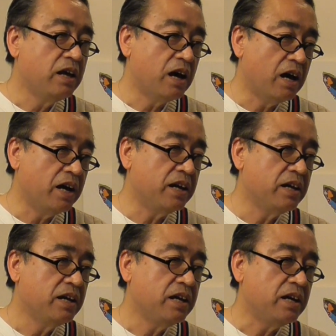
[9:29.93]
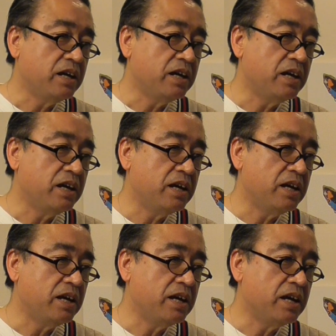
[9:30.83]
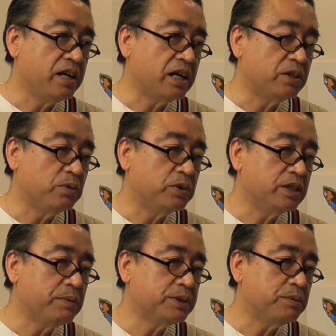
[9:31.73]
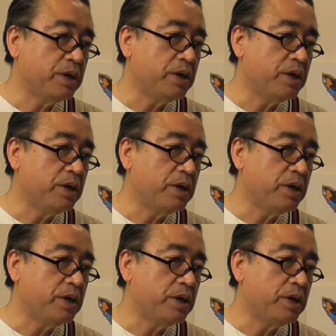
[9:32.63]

はいえー、ありがとうございます。